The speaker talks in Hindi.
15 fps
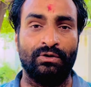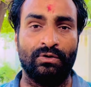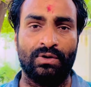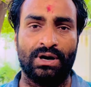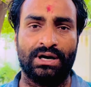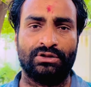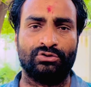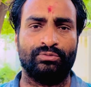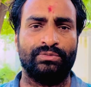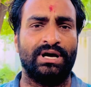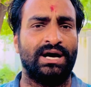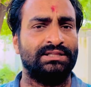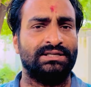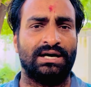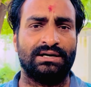लो अगर तुमने
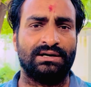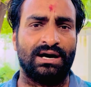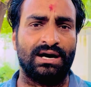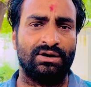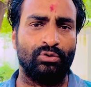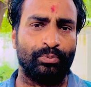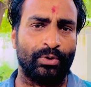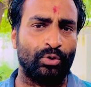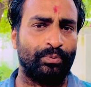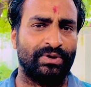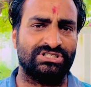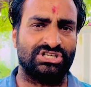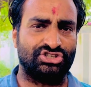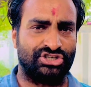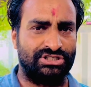आधार कार्ड ऊपर ऊपर
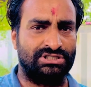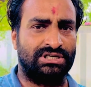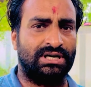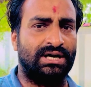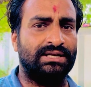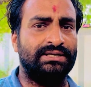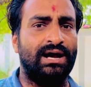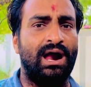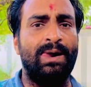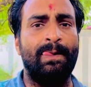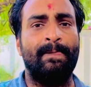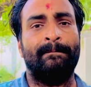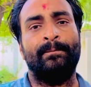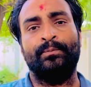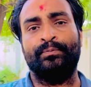से चेंज करा लिया
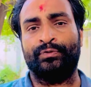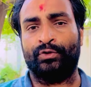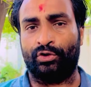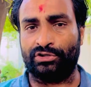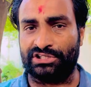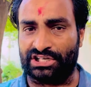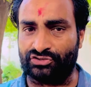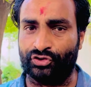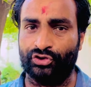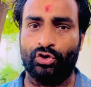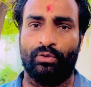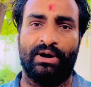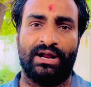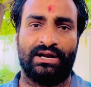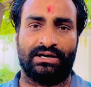और दसवीं
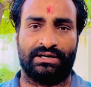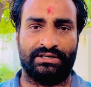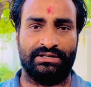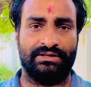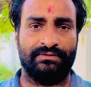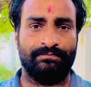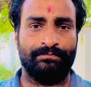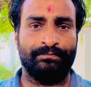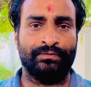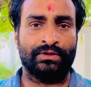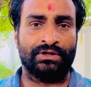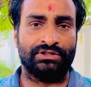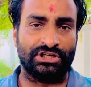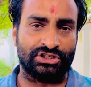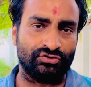दोबारा कर ली
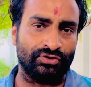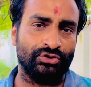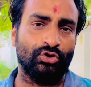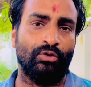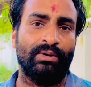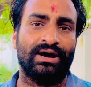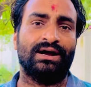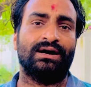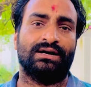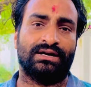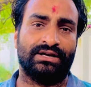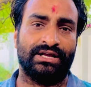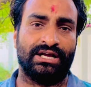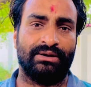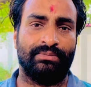दसवीं दोबारा
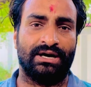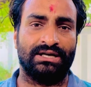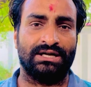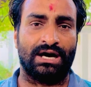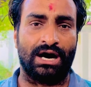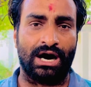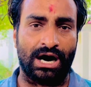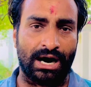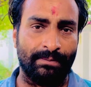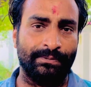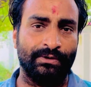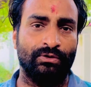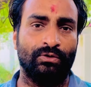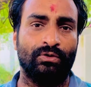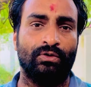करने के बाद आप
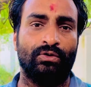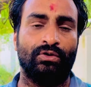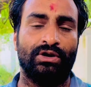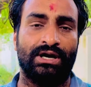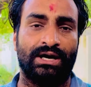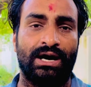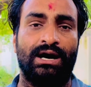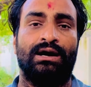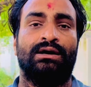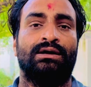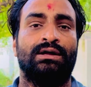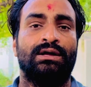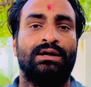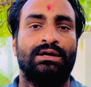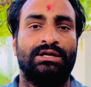लोगों को लगा
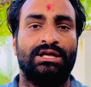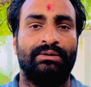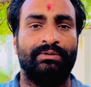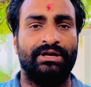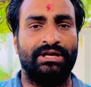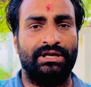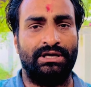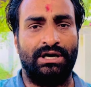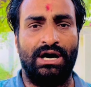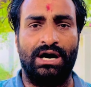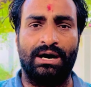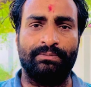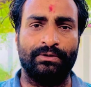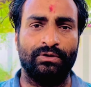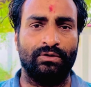कि भाई
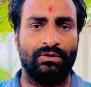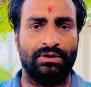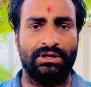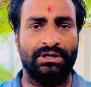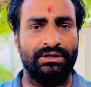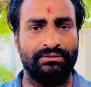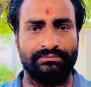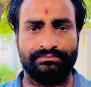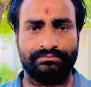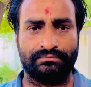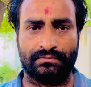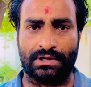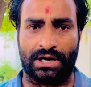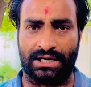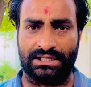आप लोग
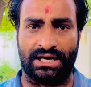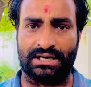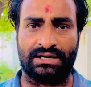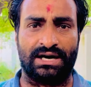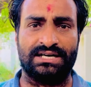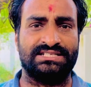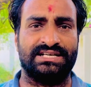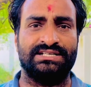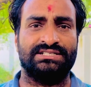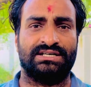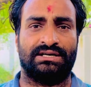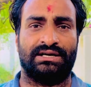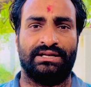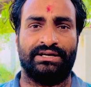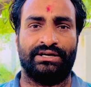आधार कार्ड चेंज
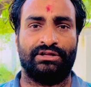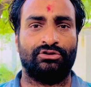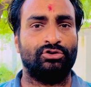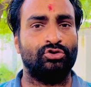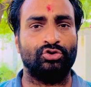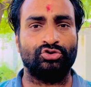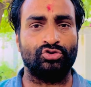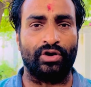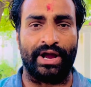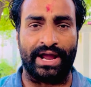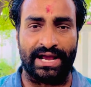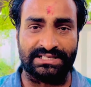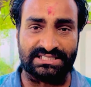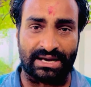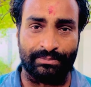करा लेंगे तो दोस्तों
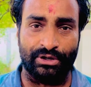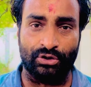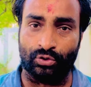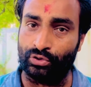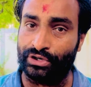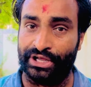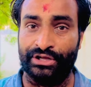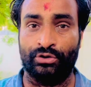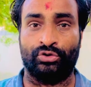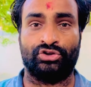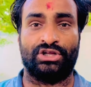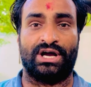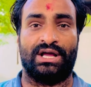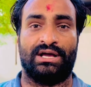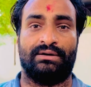ऐसा बिल्कुल नहीं
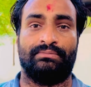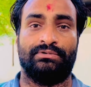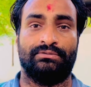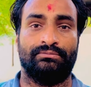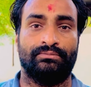होता है अब